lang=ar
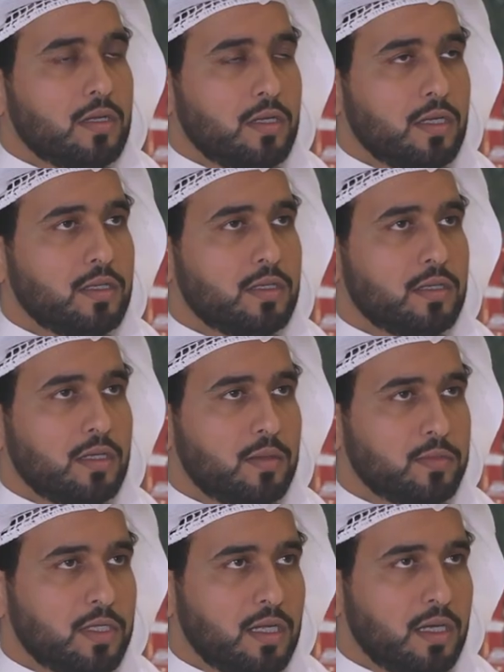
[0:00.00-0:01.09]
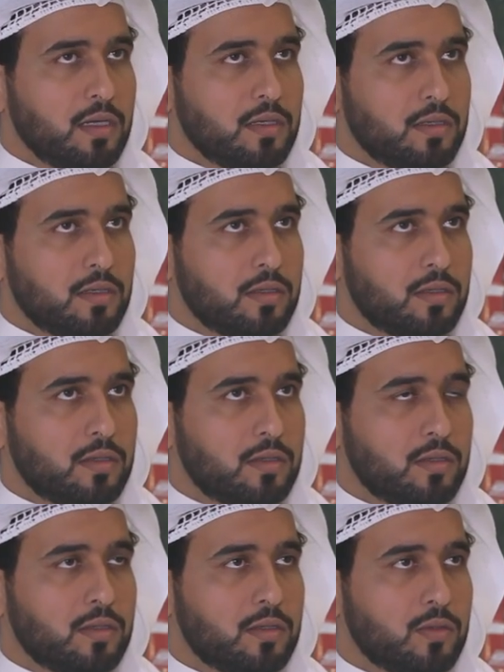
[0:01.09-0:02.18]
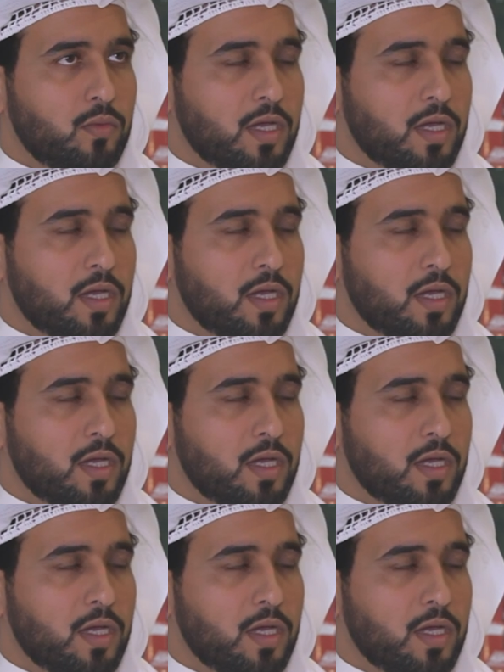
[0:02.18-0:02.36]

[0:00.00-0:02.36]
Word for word: نحن الحمد لله آه،